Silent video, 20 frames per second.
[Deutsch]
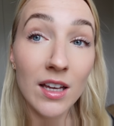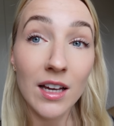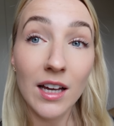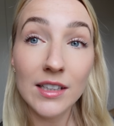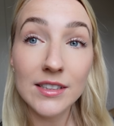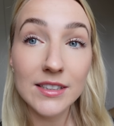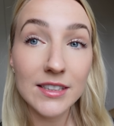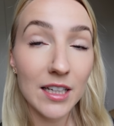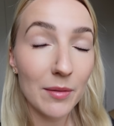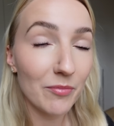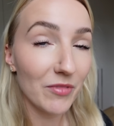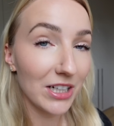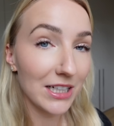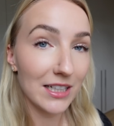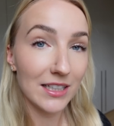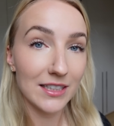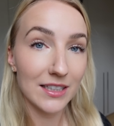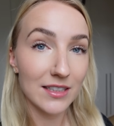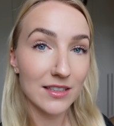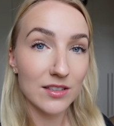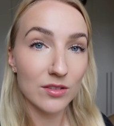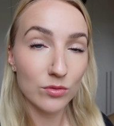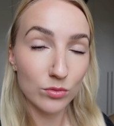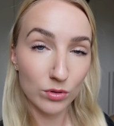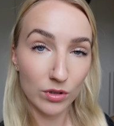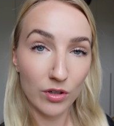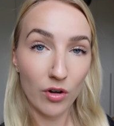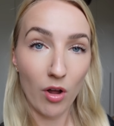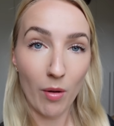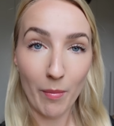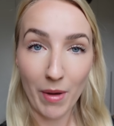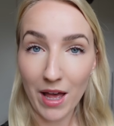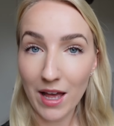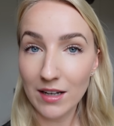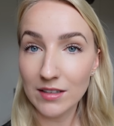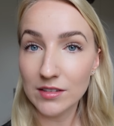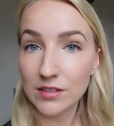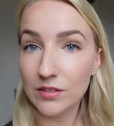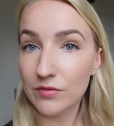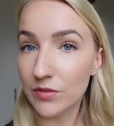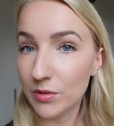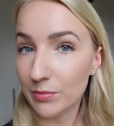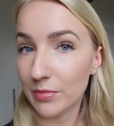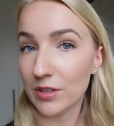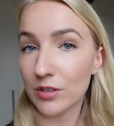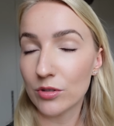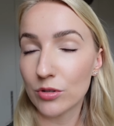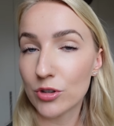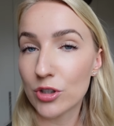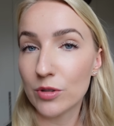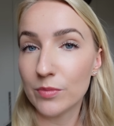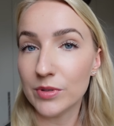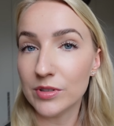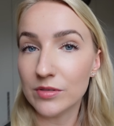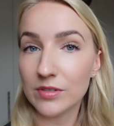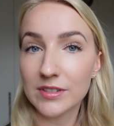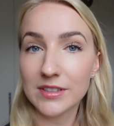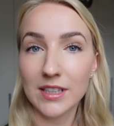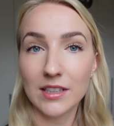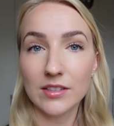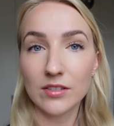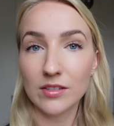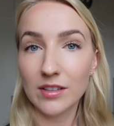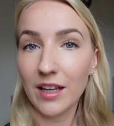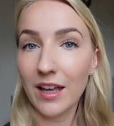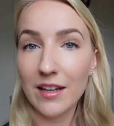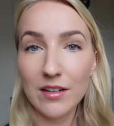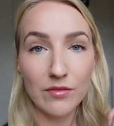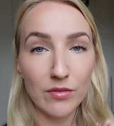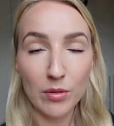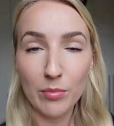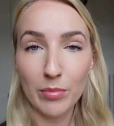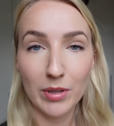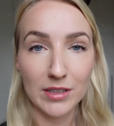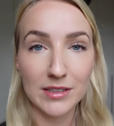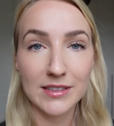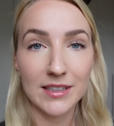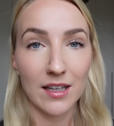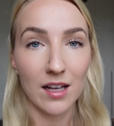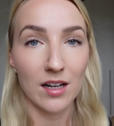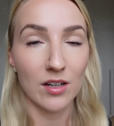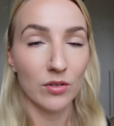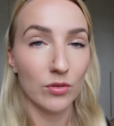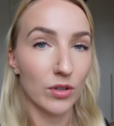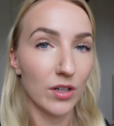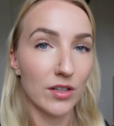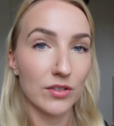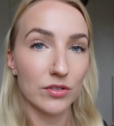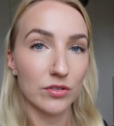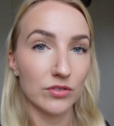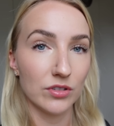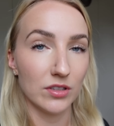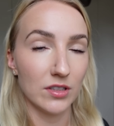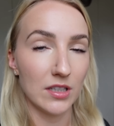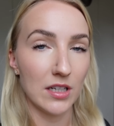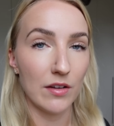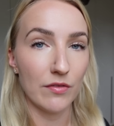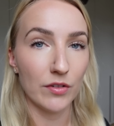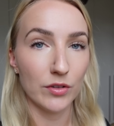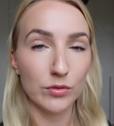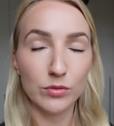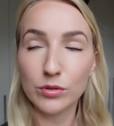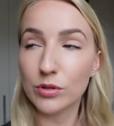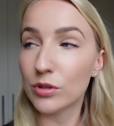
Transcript: Also ich habe wirklich jetzt nur normale Wimperntusche benutzt. Also keine Wimpernzange oder so, sondern einfach nur